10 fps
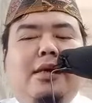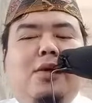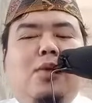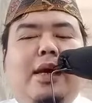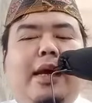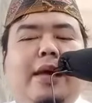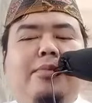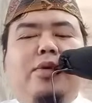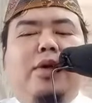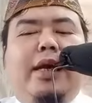
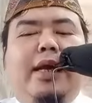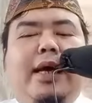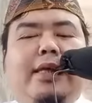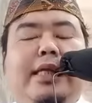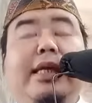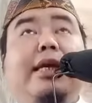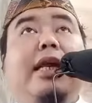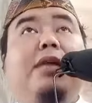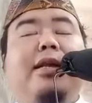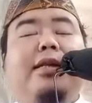walhamdulillah artinya
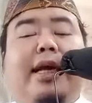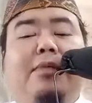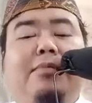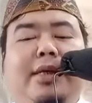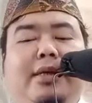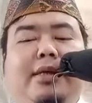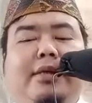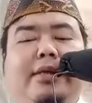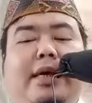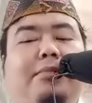kalimat
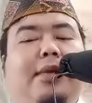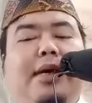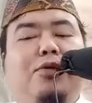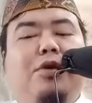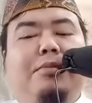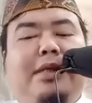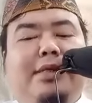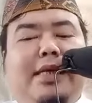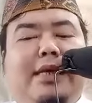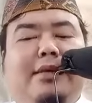tahmid tamlaul
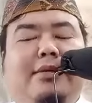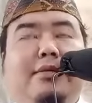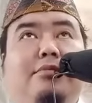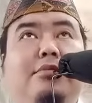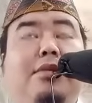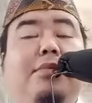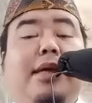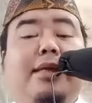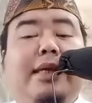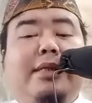mizan
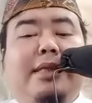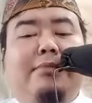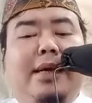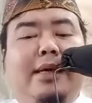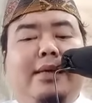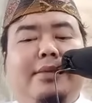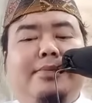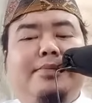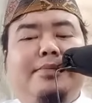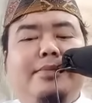memberatkan
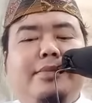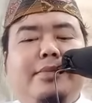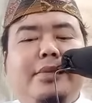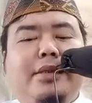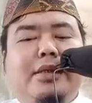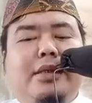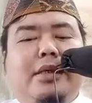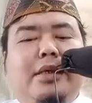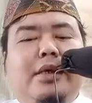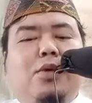timbangan
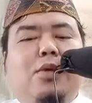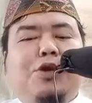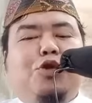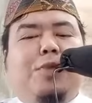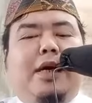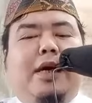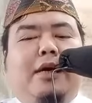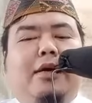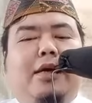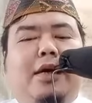wa
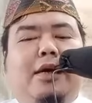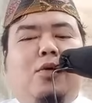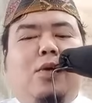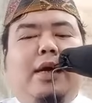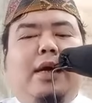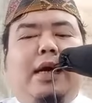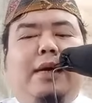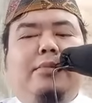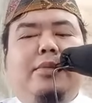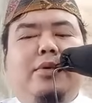subhanallah
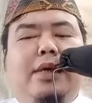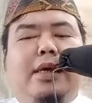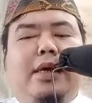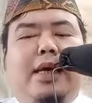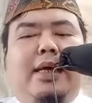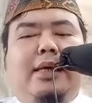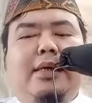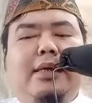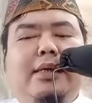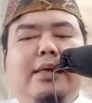walhamdulillah
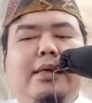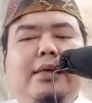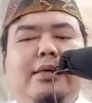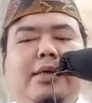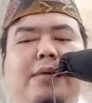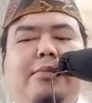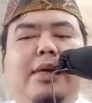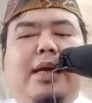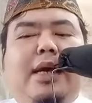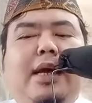
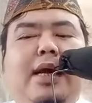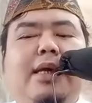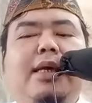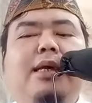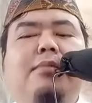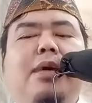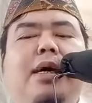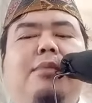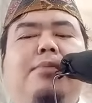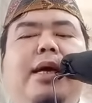tamlaani
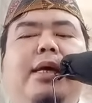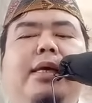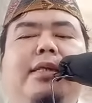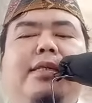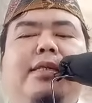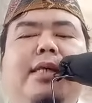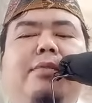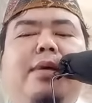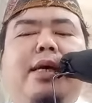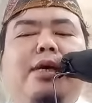ma bainas
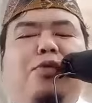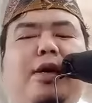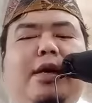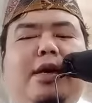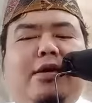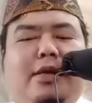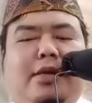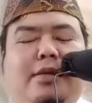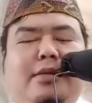samai wal ardi